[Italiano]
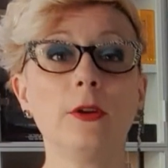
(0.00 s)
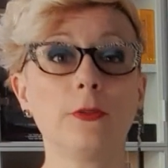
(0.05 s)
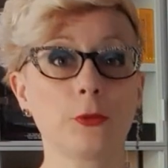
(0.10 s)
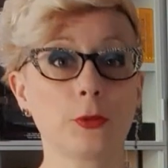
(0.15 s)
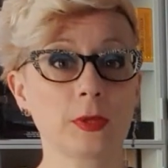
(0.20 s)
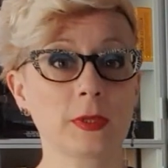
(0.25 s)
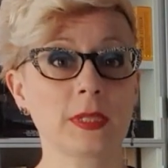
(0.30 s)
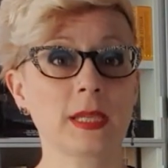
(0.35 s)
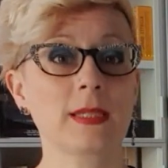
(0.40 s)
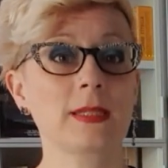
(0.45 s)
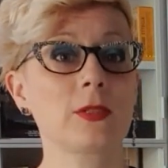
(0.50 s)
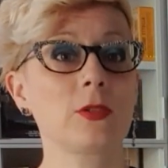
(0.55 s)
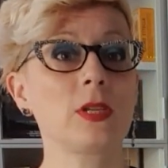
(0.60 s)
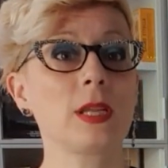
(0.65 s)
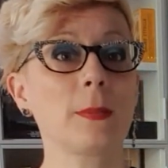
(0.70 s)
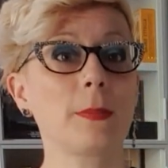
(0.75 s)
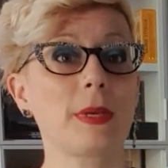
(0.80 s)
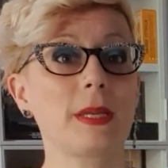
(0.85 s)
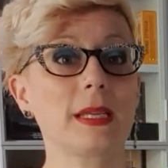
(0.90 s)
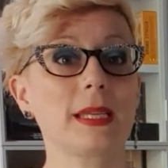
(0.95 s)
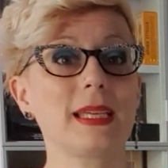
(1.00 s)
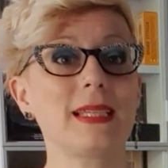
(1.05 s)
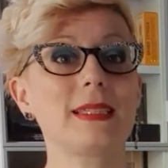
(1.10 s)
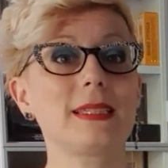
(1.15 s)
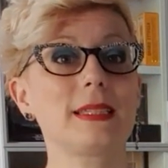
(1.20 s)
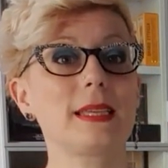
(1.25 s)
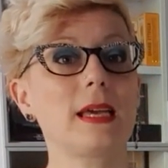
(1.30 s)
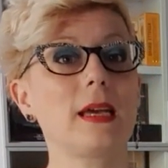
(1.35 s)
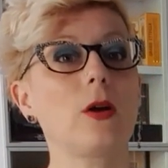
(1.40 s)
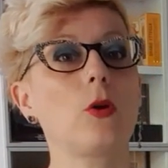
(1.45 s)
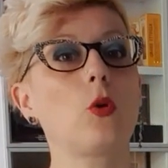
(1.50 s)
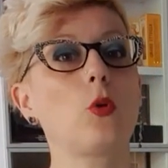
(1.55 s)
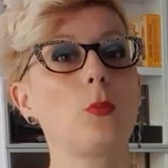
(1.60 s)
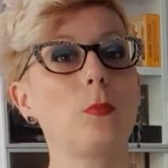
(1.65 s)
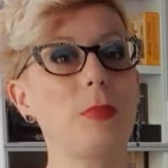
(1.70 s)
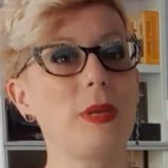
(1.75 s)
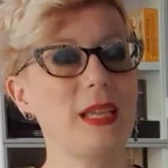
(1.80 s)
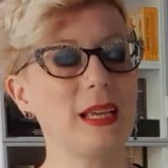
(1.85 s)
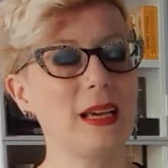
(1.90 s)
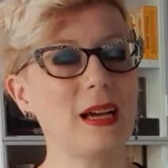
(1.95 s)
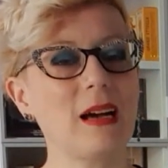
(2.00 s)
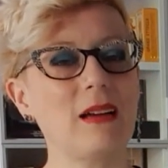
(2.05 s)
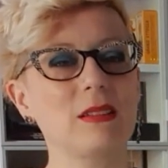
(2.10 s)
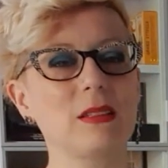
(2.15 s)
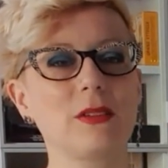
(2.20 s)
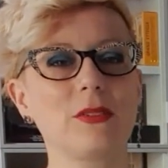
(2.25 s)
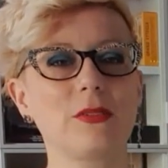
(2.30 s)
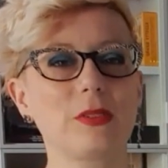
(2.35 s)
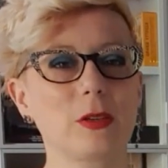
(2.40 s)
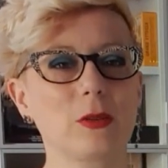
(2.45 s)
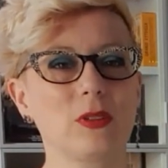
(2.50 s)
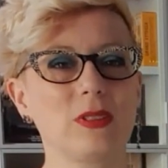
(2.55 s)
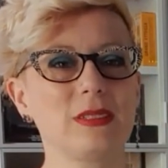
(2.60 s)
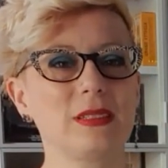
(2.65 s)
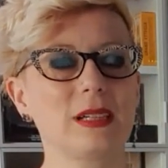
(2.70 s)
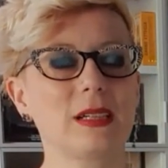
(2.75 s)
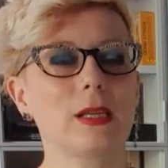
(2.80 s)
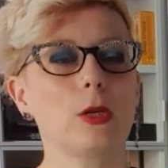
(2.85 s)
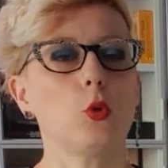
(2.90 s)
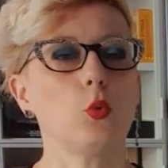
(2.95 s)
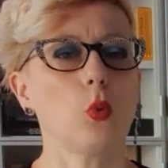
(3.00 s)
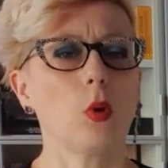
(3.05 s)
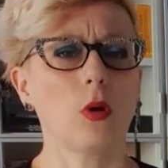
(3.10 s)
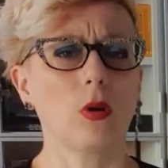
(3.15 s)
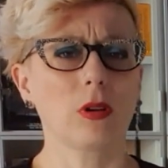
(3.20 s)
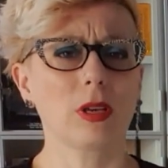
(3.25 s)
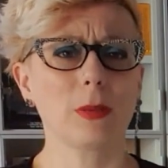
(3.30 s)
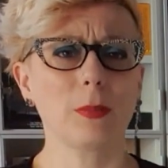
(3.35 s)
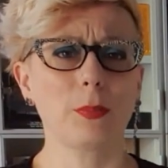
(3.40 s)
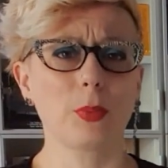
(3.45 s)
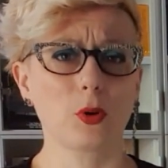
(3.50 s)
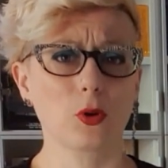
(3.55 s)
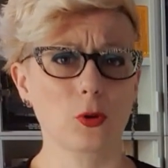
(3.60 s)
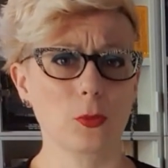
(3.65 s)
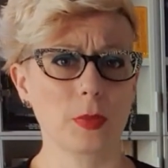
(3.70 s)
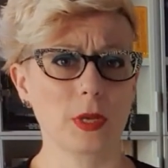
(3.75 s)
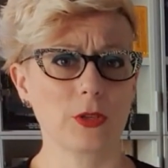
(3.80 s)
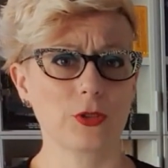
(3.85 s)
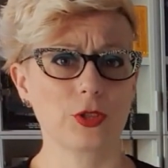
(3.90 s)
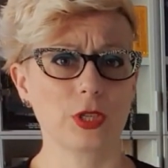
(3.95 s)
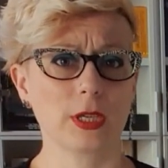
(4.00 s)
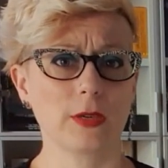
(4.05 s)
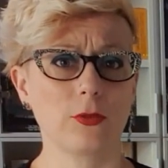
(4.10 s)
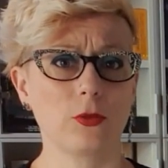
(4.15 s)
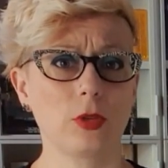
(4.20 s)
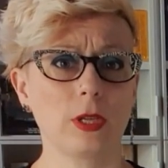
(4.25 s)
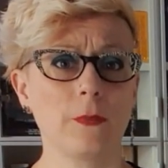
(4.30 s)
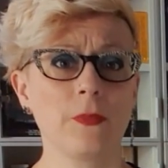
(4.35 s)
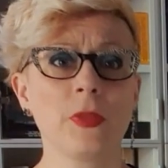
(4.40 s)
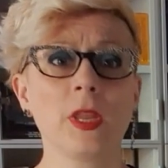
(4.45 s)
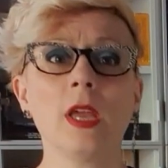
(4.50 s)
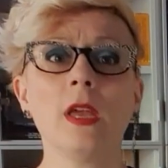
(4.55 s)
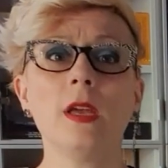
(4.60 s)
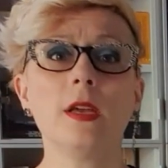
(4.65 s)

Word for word: frustrazione perché si è obbligati a frequentare luoghi poco piacevoli,